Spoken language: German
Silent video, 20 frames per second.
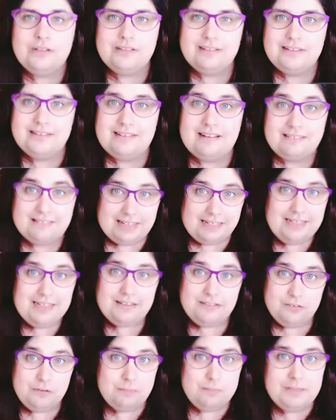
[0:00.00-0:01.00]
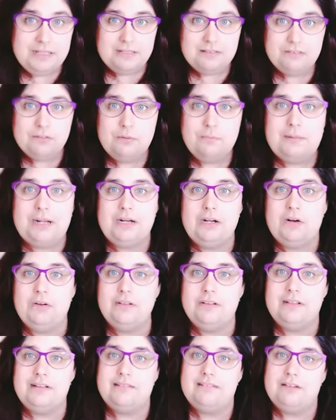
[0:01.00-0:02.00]
und das ging nicht nur mir so, man
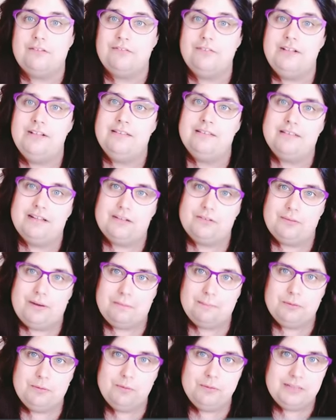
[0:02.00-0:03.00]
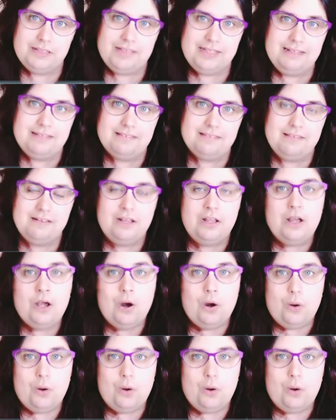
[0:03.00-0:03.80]
konnte das auf Instagram gut lesen,